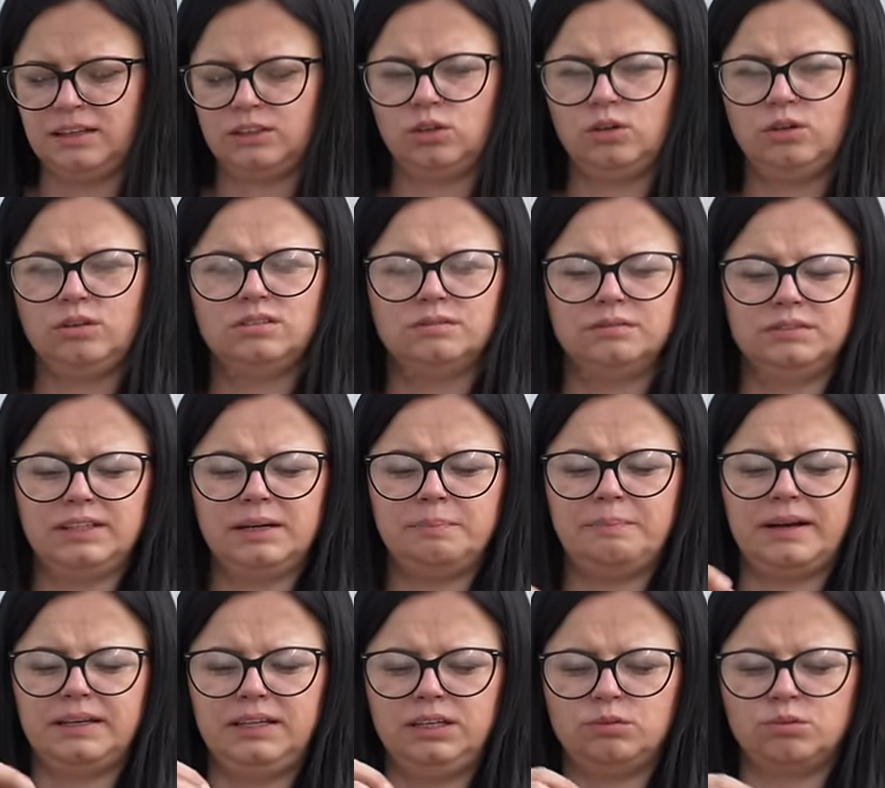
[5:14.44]
to na
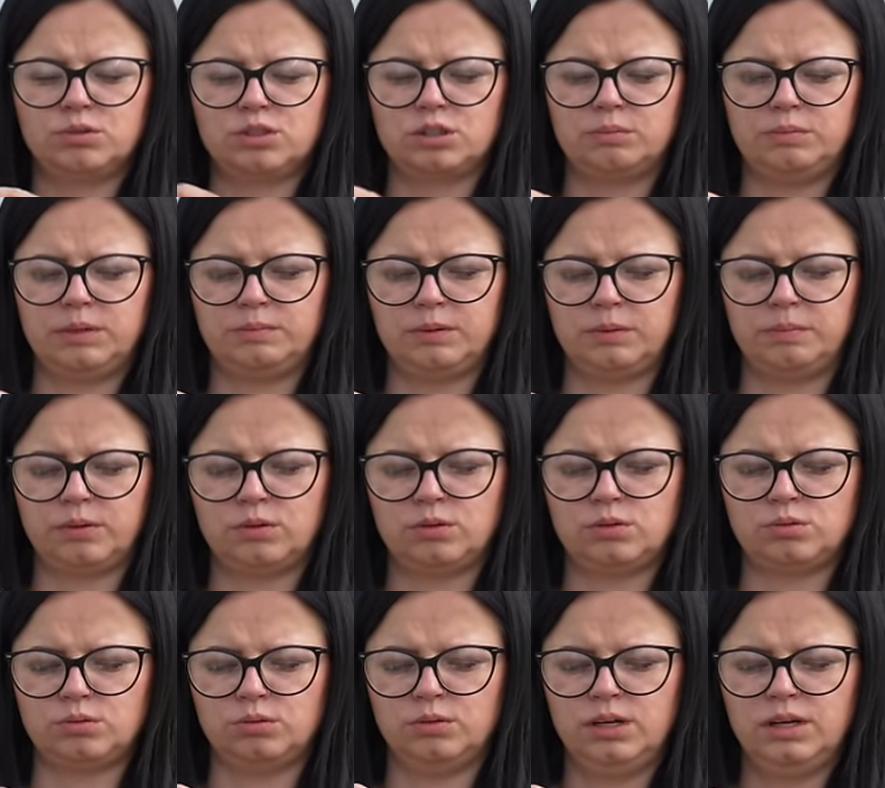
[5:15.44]
paliku sobie po
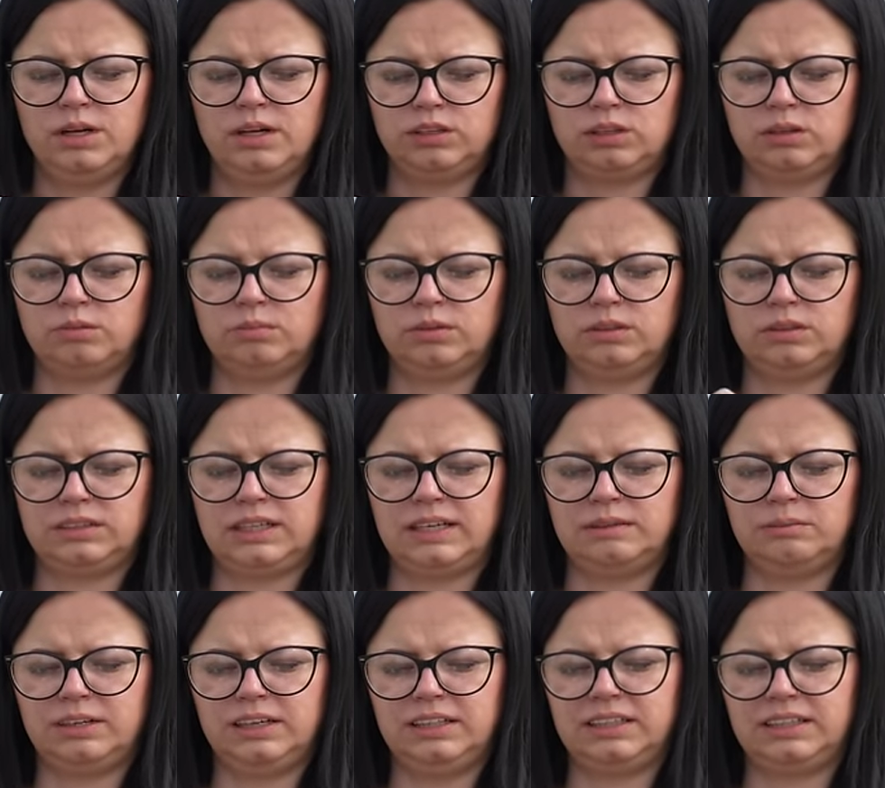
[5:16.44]
prostu tą,
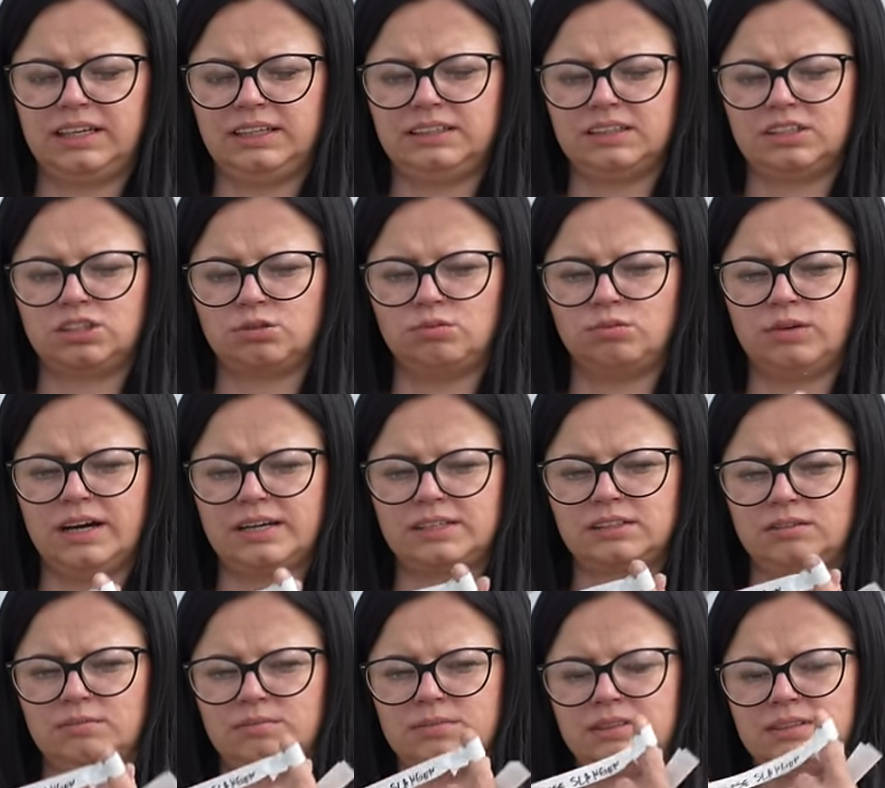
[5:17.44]
tę etykietę
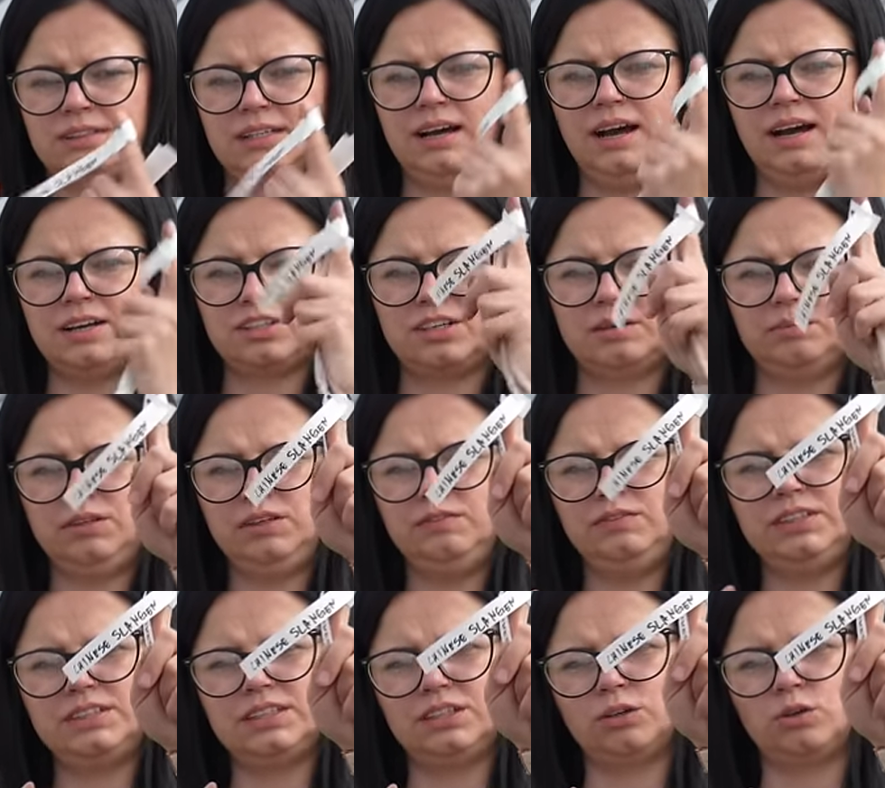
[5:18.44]
szkółkarską zahaczam i
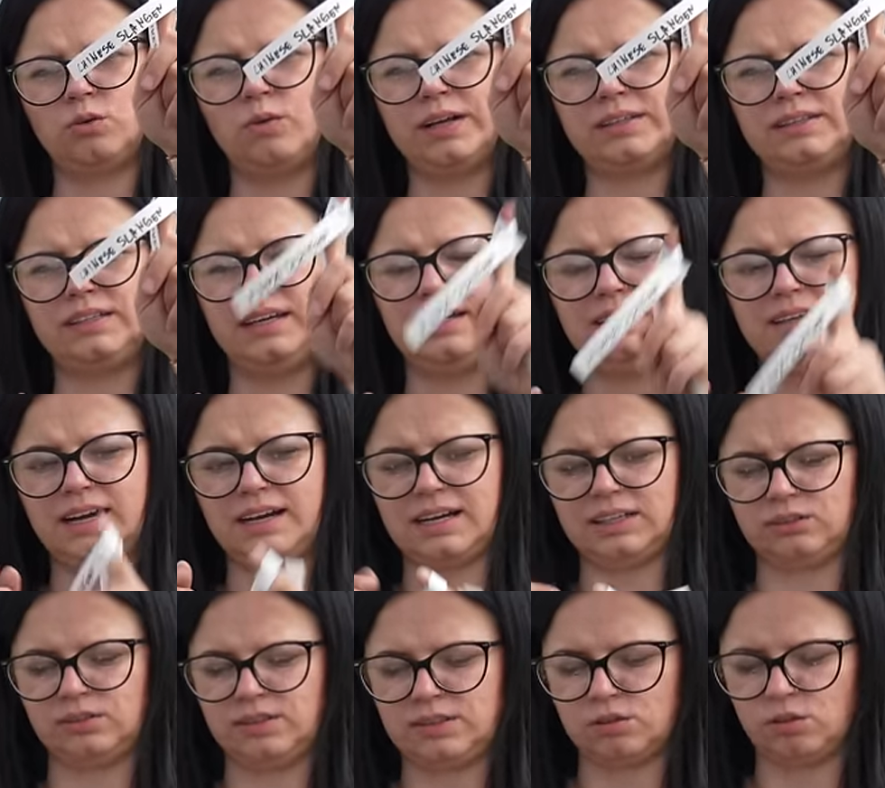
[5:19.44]
widzę dokładnie,
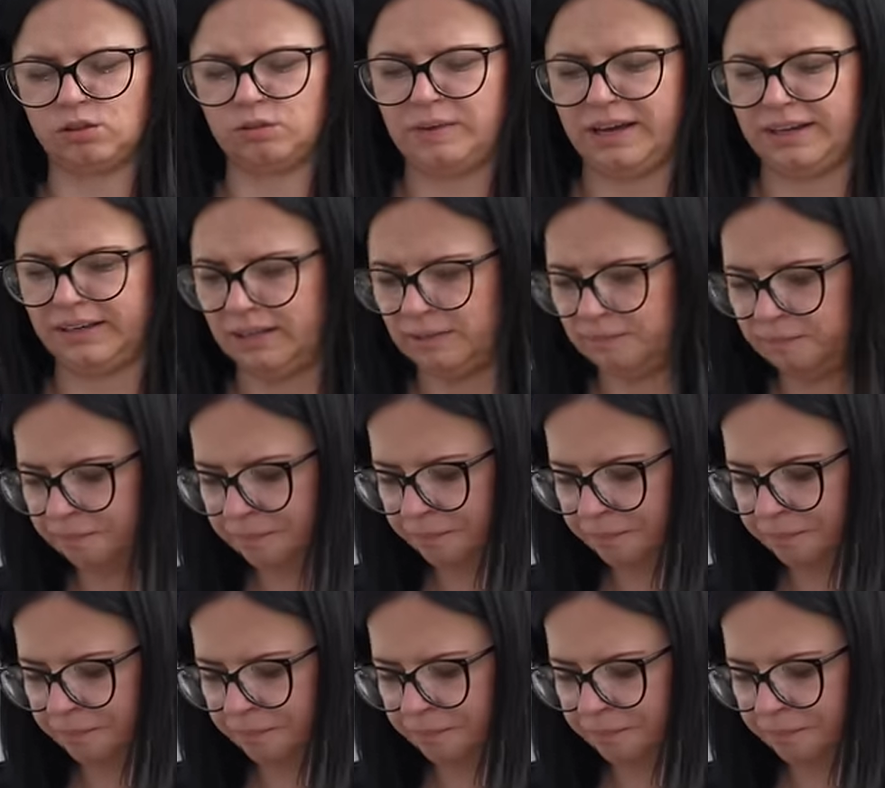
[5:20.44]
jaka to jest odmiana.